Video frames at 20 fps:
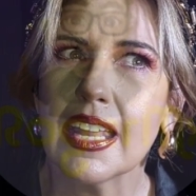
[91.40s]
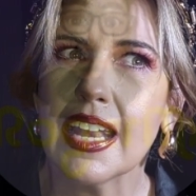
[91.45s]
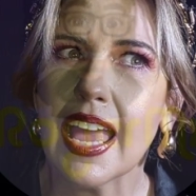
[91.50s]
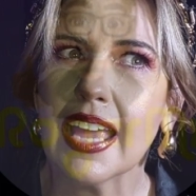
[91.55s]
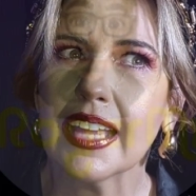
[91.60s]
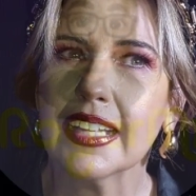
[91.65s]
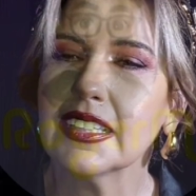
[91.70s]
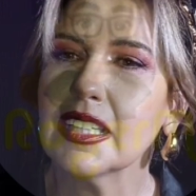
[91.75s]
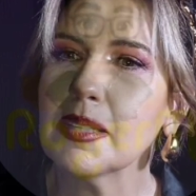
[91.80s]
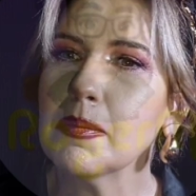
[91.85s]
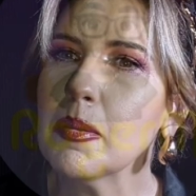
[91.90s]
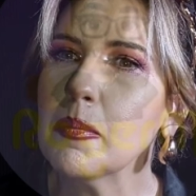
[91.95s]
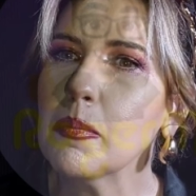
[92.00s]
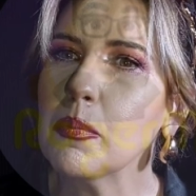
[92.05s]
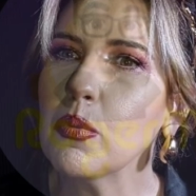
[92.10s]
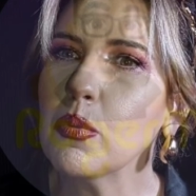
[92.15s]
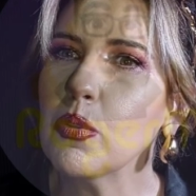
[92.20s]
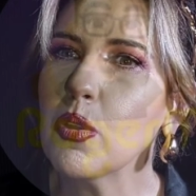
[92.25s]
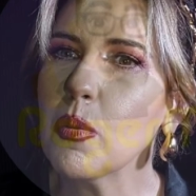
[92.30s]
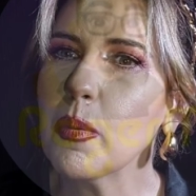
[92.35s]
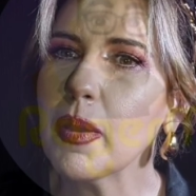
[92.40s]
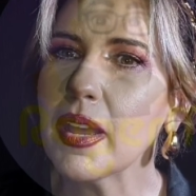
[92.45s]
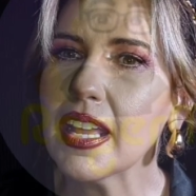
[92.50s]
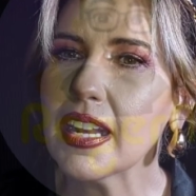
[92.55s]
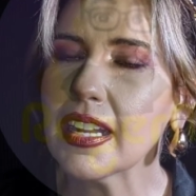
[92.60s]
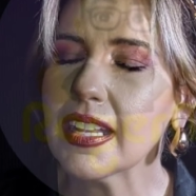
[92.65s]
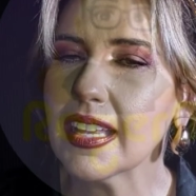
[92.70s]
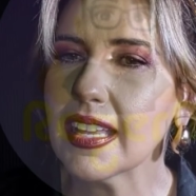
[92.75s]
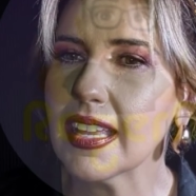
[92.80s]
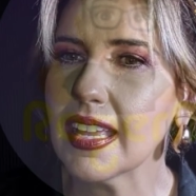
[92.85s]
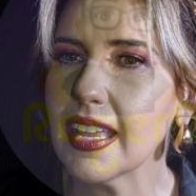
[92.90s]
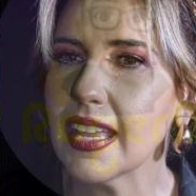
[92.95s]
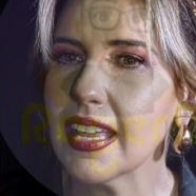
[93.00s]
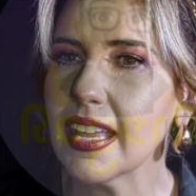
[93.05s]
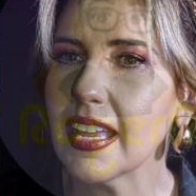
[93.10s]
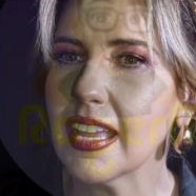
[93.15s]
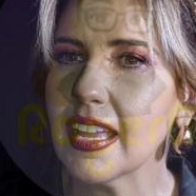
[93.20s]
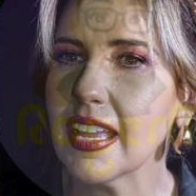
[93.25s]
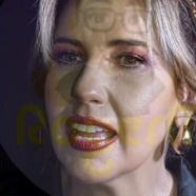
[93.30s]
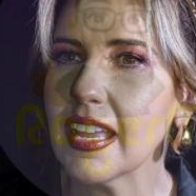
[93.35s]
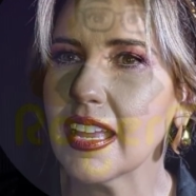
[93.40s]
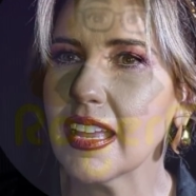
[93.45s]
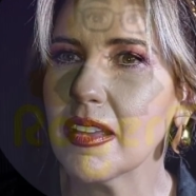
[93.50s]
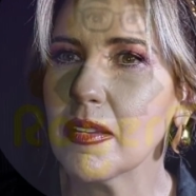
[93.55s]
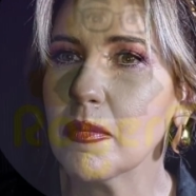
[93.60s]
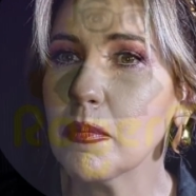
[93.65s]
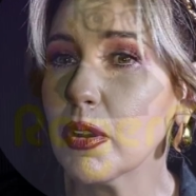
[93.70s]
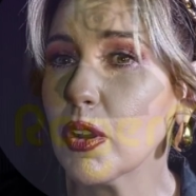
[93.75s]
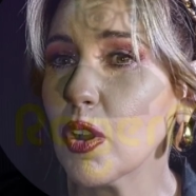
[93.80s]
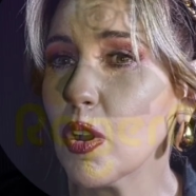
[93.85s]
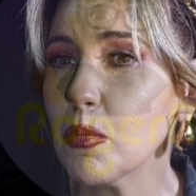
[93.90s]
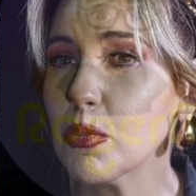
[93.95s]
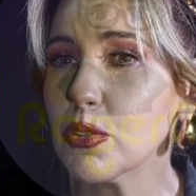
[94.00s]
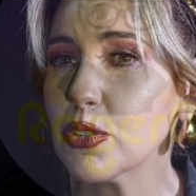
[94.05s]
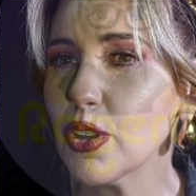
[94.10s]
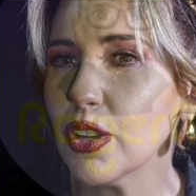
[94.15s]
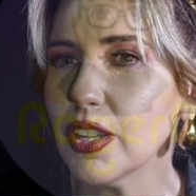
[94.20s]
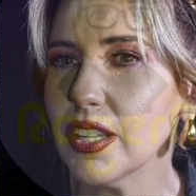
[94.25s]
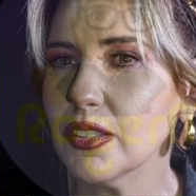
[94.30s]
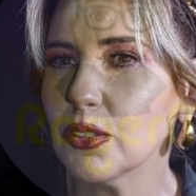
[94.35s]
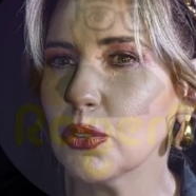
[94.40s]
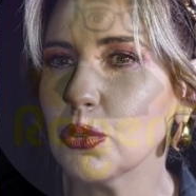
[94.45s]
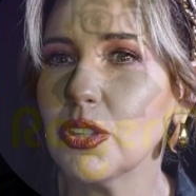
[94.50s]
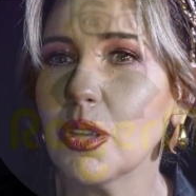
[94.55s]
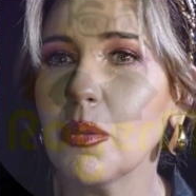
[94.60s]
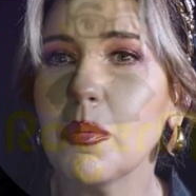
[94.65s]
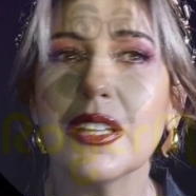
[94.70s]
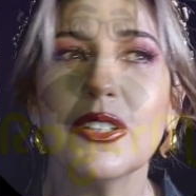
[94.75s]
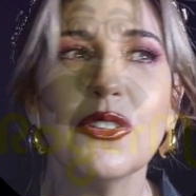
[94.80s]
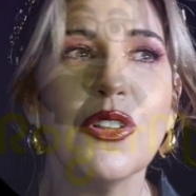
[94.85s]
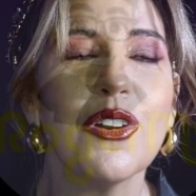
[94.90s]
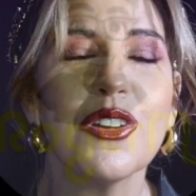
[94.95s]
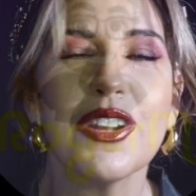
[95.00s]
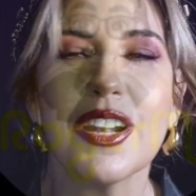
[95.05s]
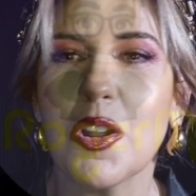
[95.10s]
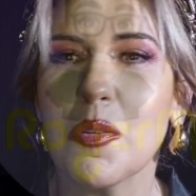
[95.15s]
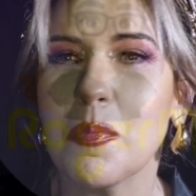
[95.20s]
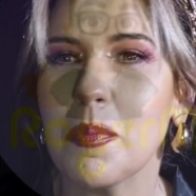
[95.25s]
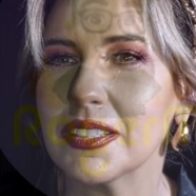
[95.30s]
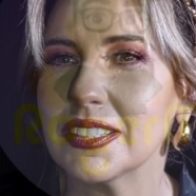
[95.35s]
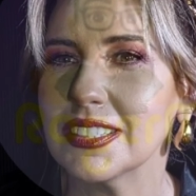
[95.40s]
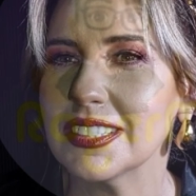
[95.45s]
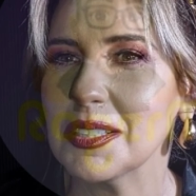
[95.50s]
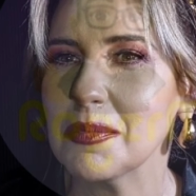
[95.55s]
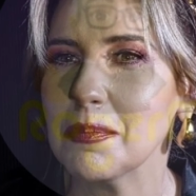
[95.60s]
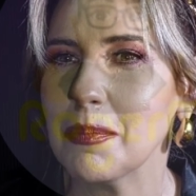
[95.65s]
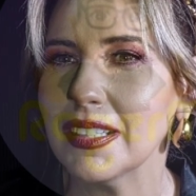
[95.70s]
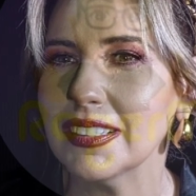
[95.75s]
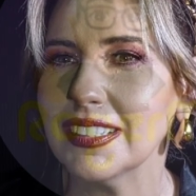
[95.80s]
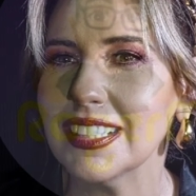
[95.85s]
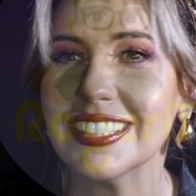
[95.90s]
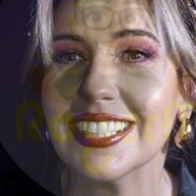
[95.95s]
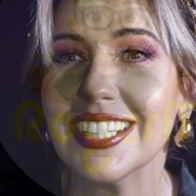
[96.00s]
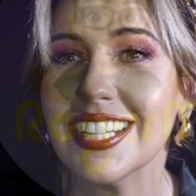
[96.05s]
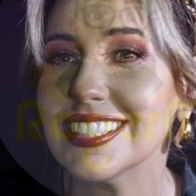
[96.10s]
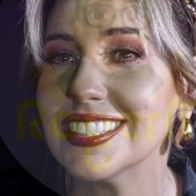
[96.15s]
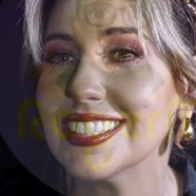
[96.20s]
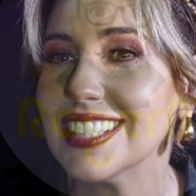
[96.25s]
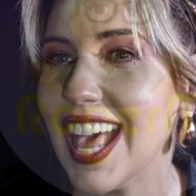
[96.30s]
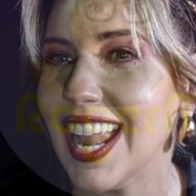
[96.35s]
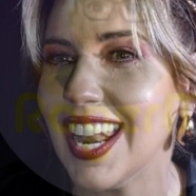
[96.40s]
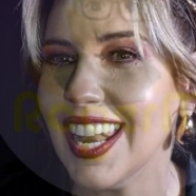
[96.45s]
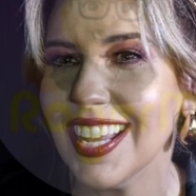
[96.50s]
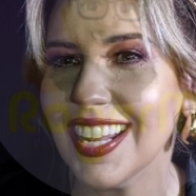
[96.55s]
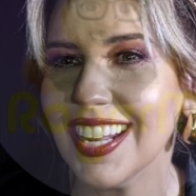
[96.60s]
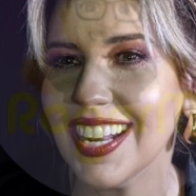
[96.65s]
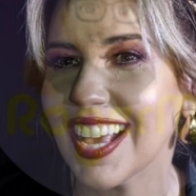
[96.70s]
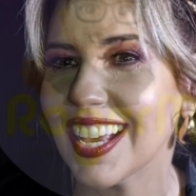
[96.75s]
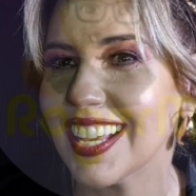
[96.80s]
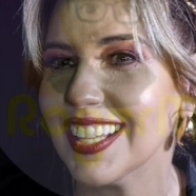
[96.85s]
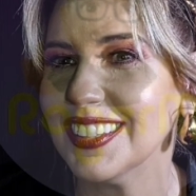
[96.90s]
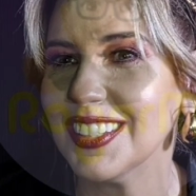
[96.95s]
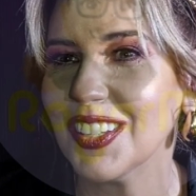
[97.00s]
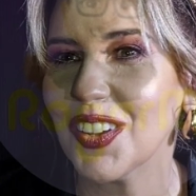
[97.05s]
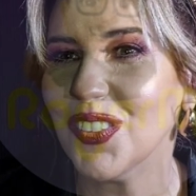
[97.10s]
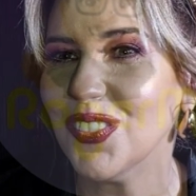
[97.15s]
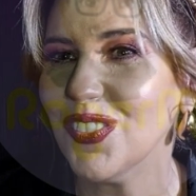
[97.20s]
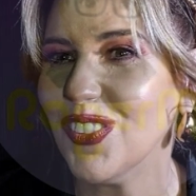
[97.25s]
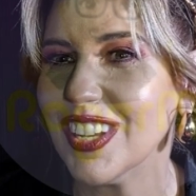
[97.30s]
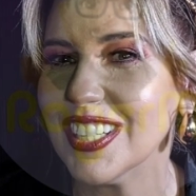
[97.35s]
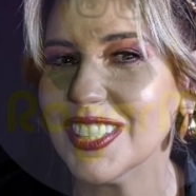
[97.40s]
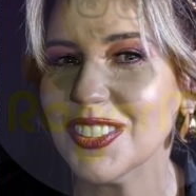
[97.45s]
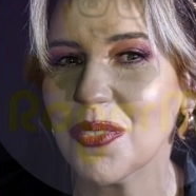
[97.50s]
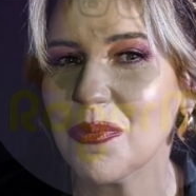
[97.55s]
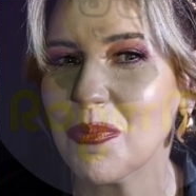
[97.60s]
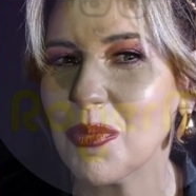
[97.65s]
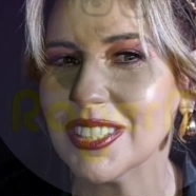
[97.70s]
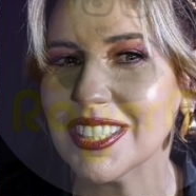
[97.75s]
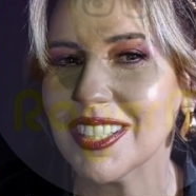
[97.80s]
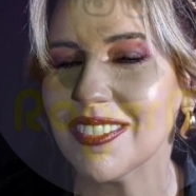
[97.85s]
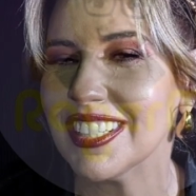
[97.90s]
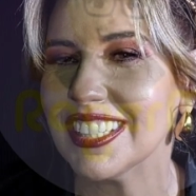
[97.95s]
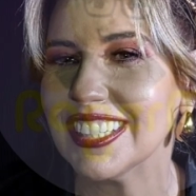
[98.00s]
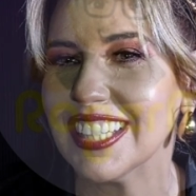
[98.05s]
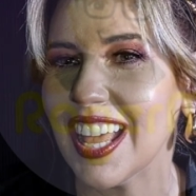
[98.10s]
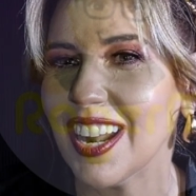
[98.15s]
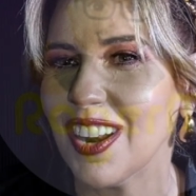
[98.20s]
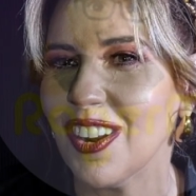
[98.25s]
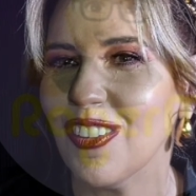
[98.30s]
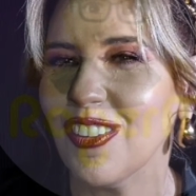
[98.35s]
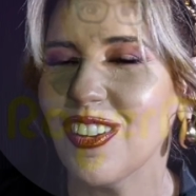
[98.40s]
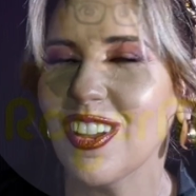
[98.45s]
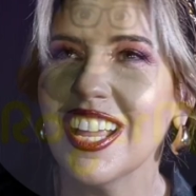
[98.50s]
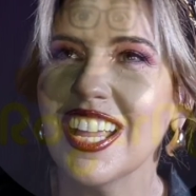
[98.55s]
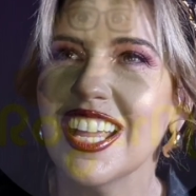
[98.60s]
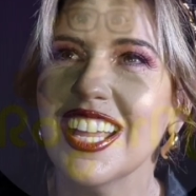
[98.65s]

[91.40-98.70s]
La gente me pudo ver que, pues, ¿cómo soy? Tú estás viendo ahora a los participantes, se les sale, la gente cómo es, no puedes evitarlo.